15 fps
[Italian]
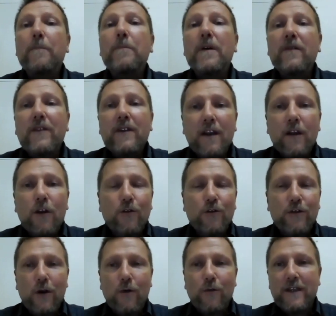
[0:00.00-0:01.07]
Ora, per venire
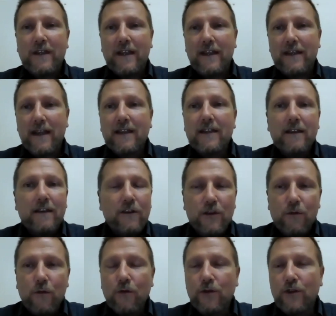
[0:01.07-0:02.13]
incontro a queste istanze,
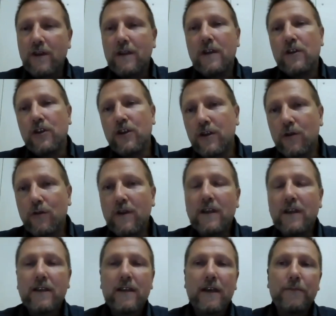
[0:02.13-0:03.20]
diciamo così,
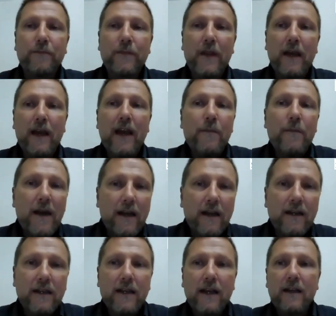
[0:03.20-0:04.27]
decisioniste,
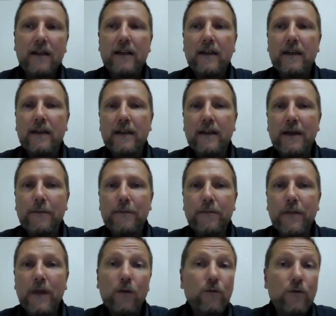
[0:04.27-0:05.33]
emersa eh,
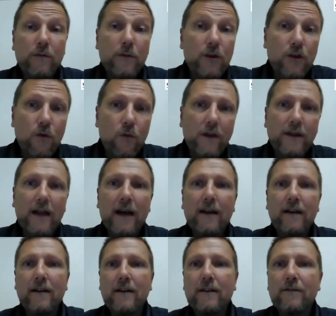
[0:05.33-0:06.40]
negli ultimi 50
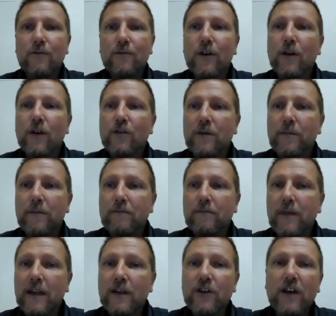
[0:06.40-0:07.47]
anni, non è cosa
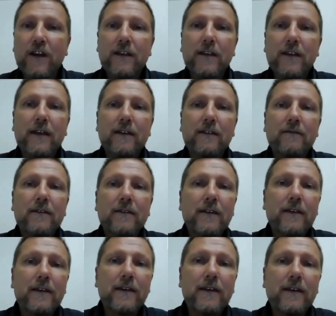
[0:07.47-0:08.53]
recente,
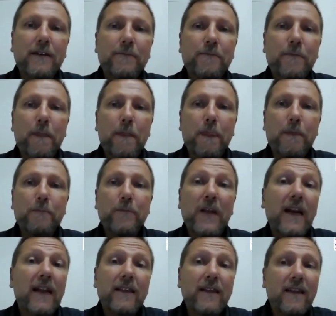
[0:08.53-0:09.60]
ehm,
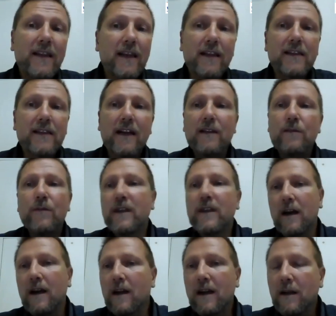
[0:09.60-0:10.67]
la tendenza a
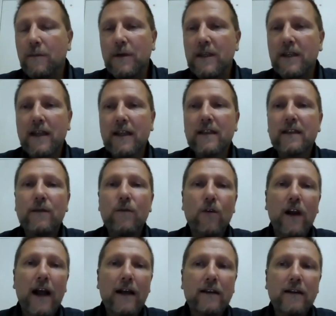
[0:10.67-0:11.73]
limitare la rappresentanza
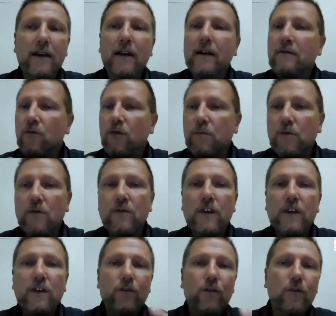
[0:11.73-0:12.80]
democratica. L'abbiamo
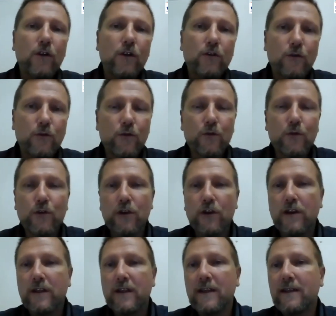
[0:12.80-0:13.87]
visto con la
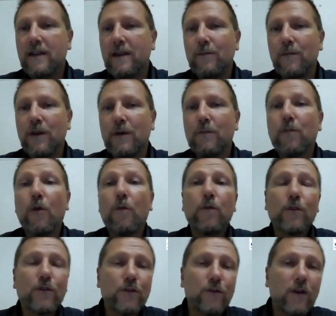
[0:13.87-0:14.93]
sostituzione di sistemi
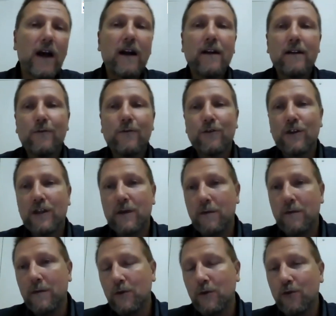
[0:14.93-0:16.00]
proporzionali con
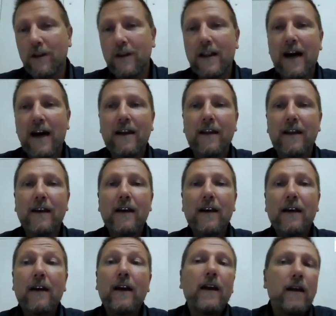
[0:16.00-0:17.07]
sistemi maggioritari,
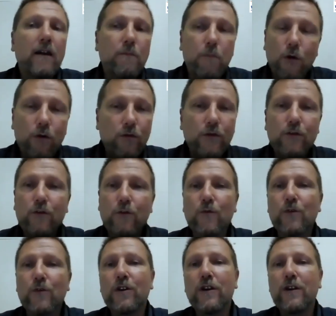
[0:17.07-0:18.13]
e poi con
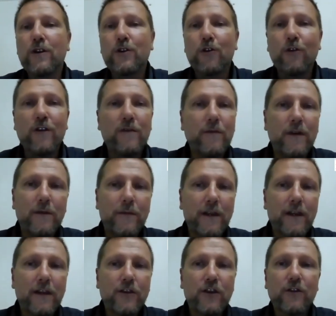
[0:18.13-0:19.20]
l'introduzione di soglie
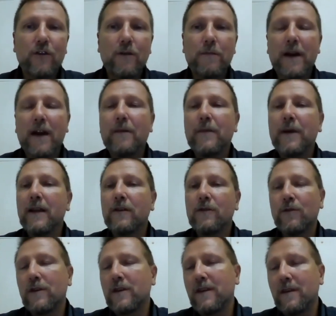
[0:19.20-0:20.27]
minimi di accesso al
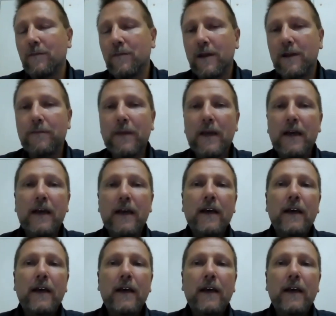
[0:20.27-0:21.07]
Parlamento e simili.